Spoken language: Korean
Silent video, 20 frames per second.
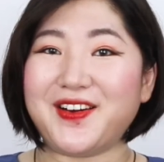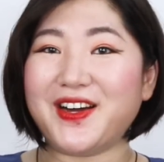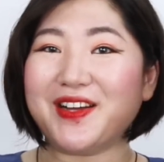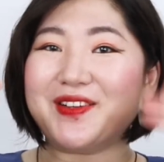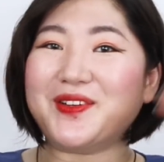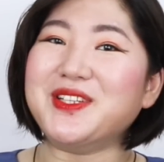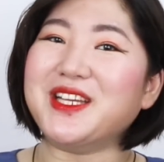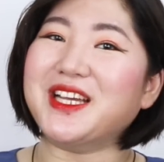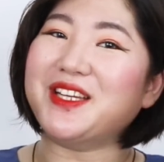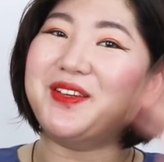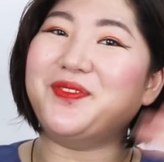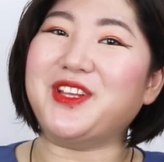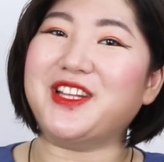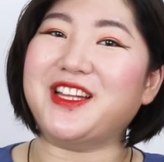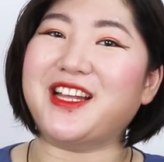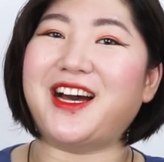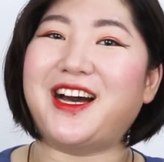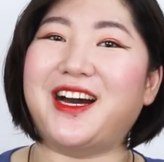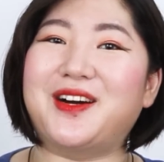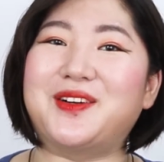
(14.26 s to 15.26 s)

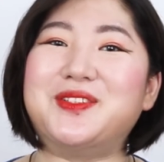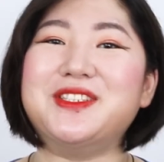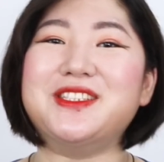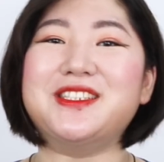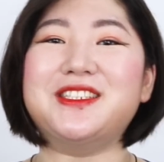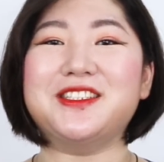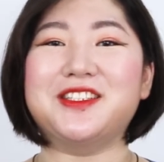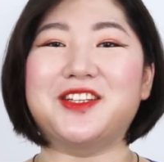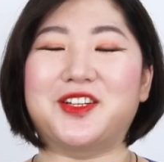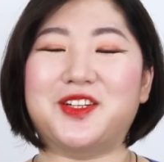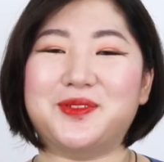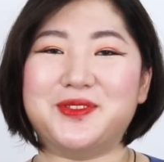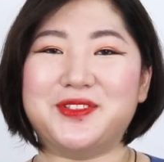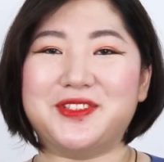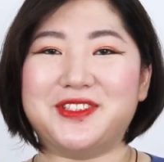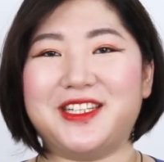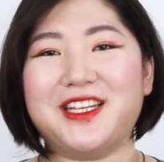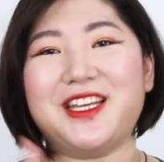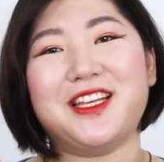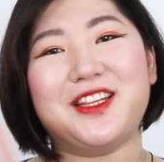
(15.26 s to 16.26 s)
하코냥입니다. 오늘은
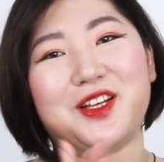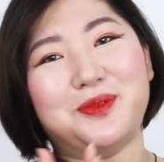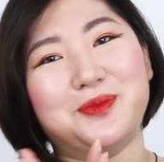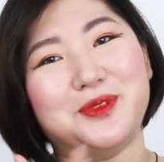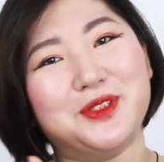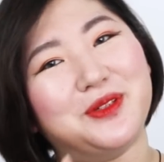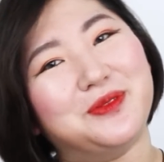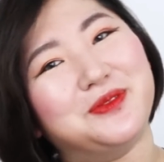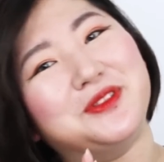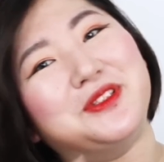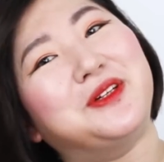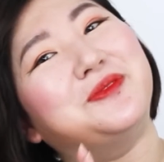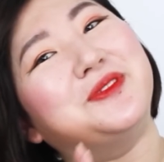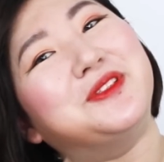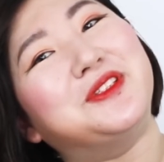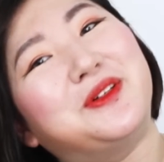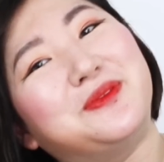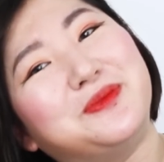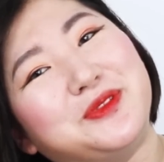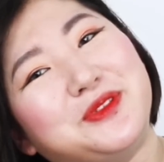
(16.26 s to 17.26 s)
여러분들이
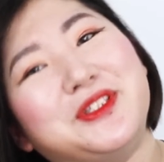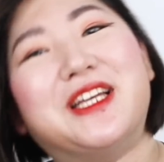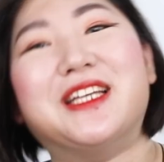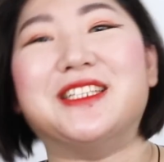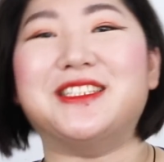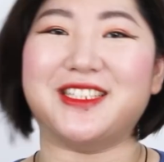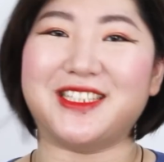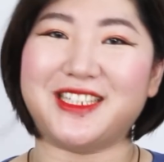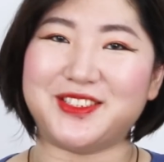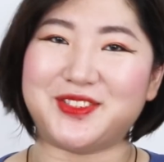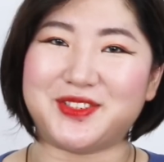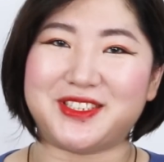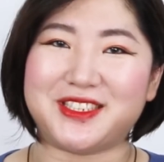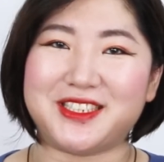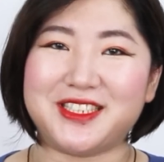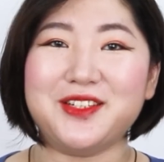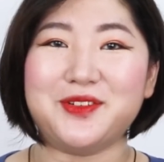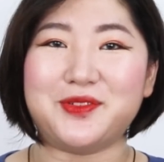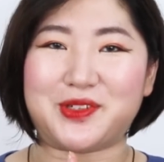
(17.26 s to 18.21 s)
너무너무 애정해주시는